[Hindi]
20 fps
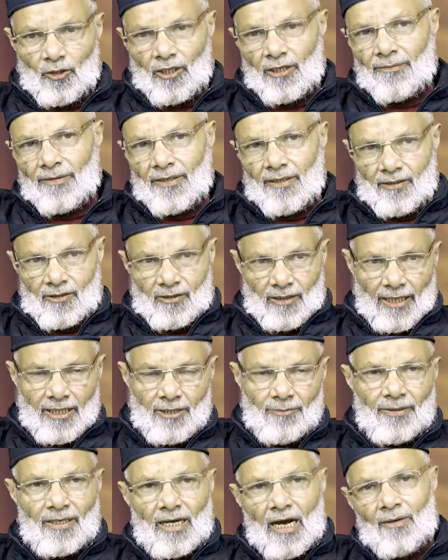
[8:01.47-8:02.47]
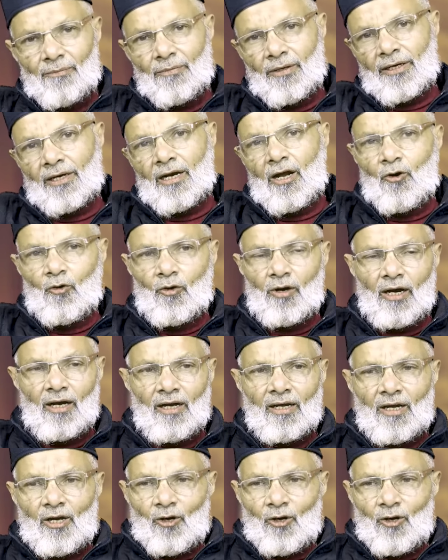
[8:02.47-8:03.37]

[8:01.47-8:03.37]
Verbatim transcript: लेबर कहीं भी काम कर रहा होगा